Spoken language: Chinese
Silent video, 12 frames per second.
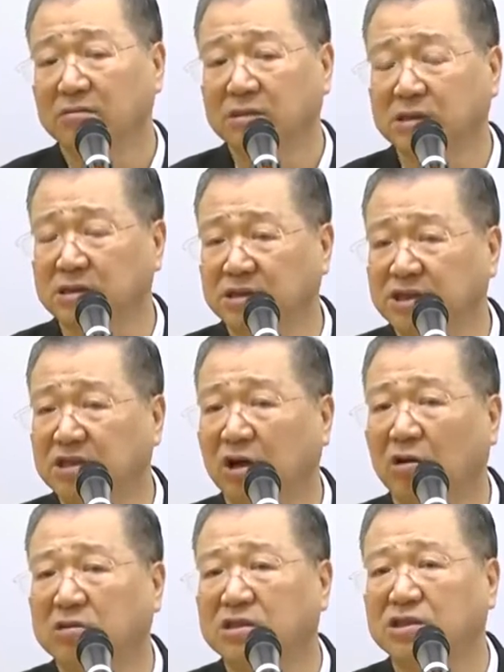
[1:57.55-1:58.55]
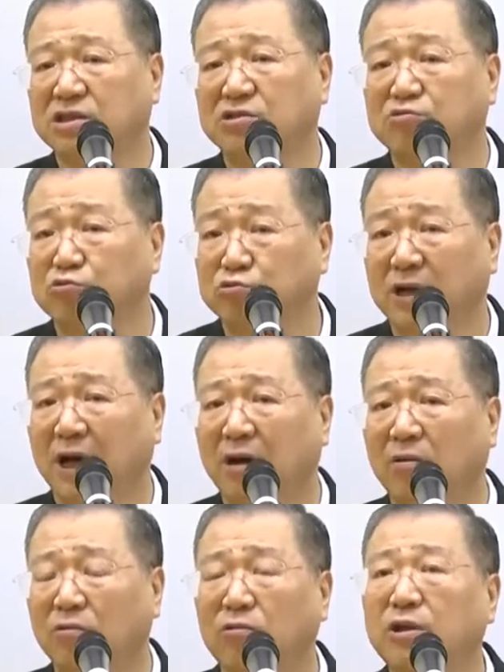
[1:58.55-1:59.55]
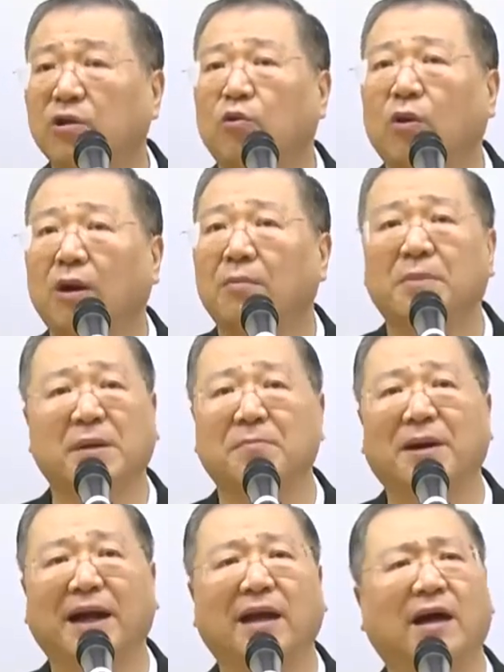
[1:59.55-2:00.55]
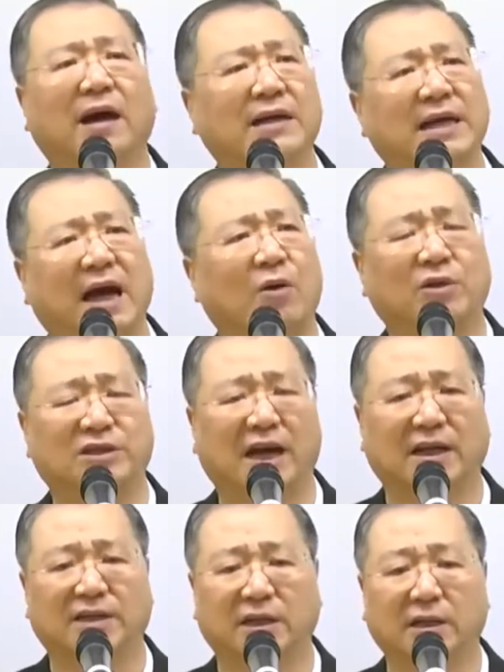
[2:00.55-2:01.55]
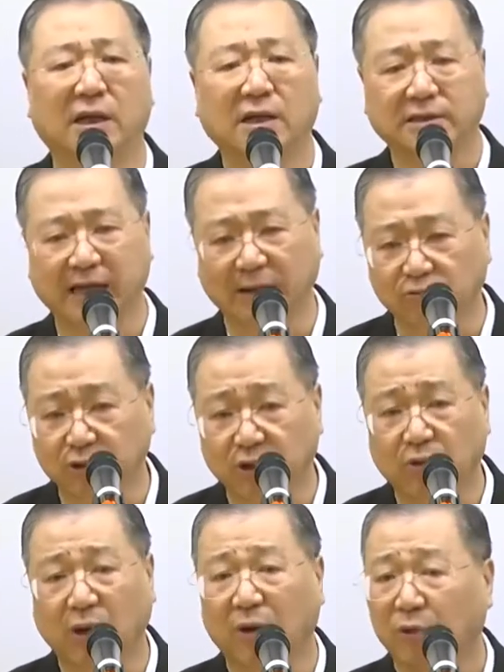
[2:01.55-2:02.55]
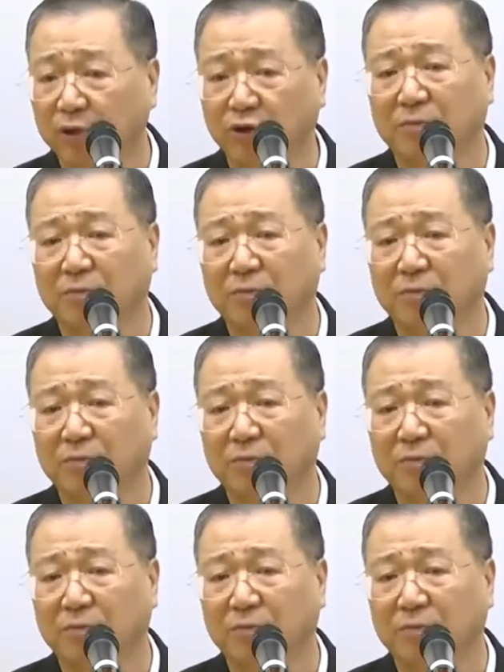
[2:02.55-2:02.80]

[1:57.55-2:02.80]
自己靠自己悟的，悟一会儿明白了，哎呀，我加紧；再悟一会儿，我又